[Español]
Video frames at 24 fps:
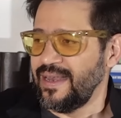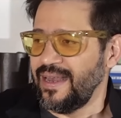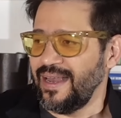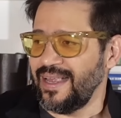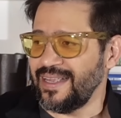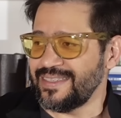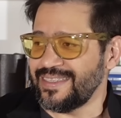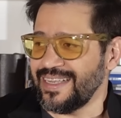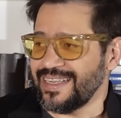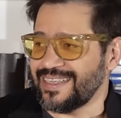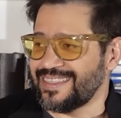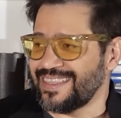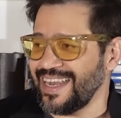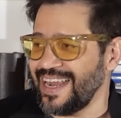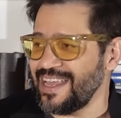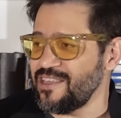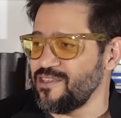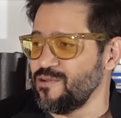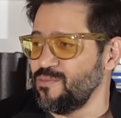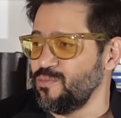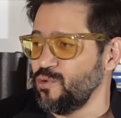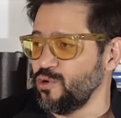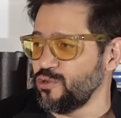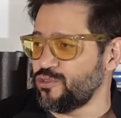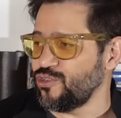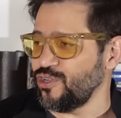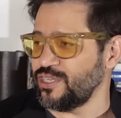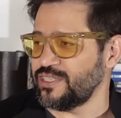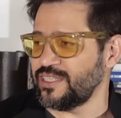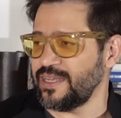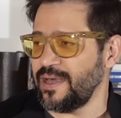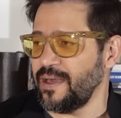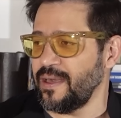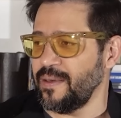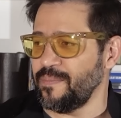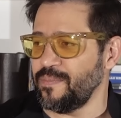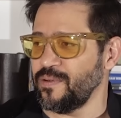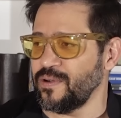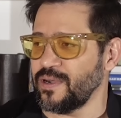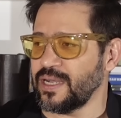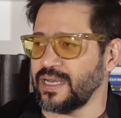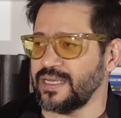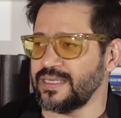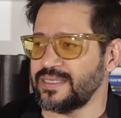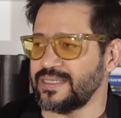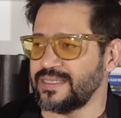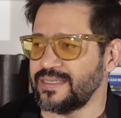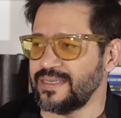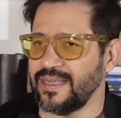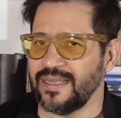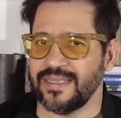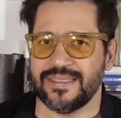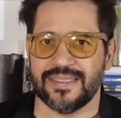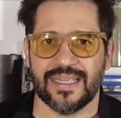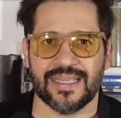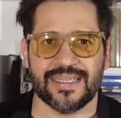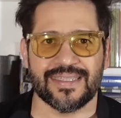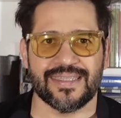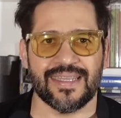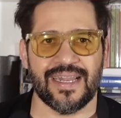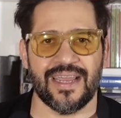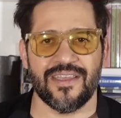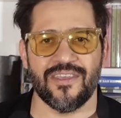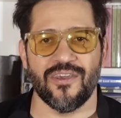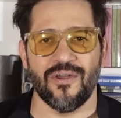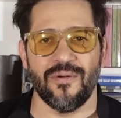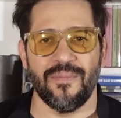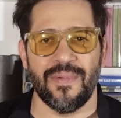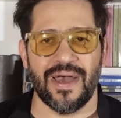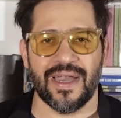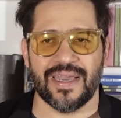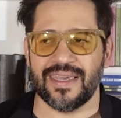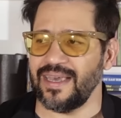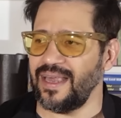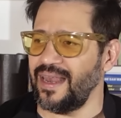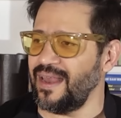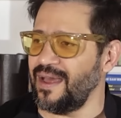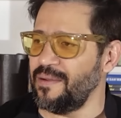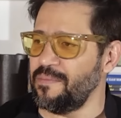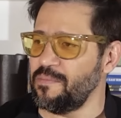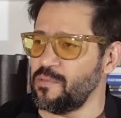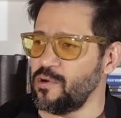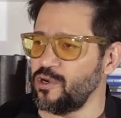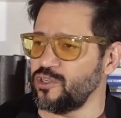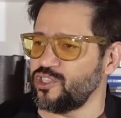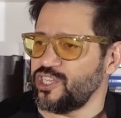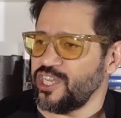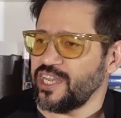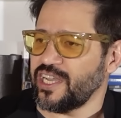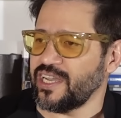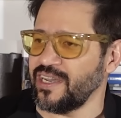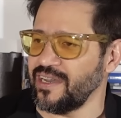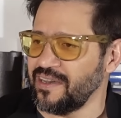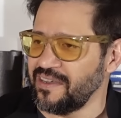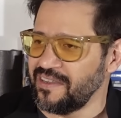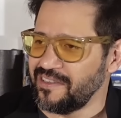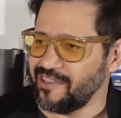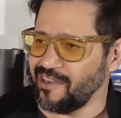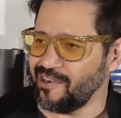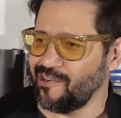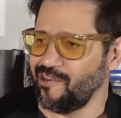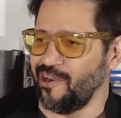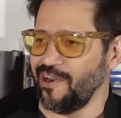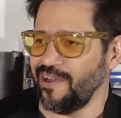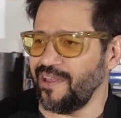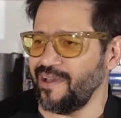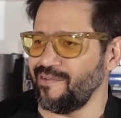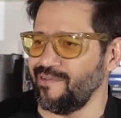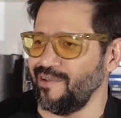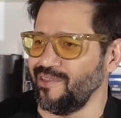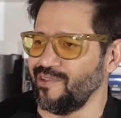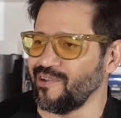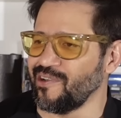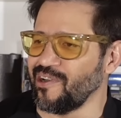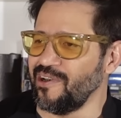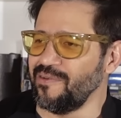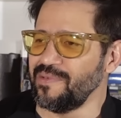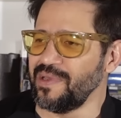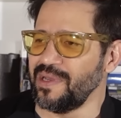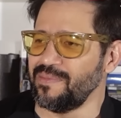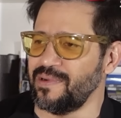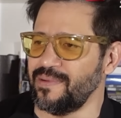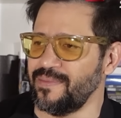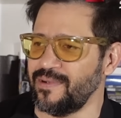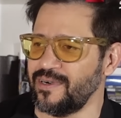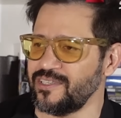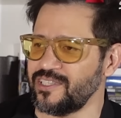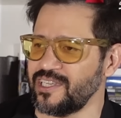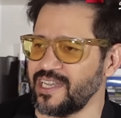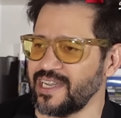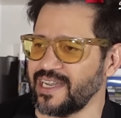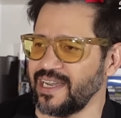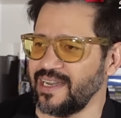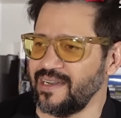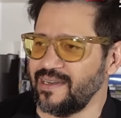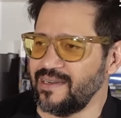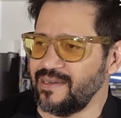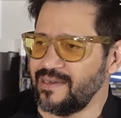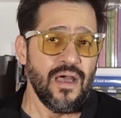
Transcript: Las extraño mucho esas épocas. Las extraño más que a las mollejas. ¿Te acuerdas cuando comíamos mollejas?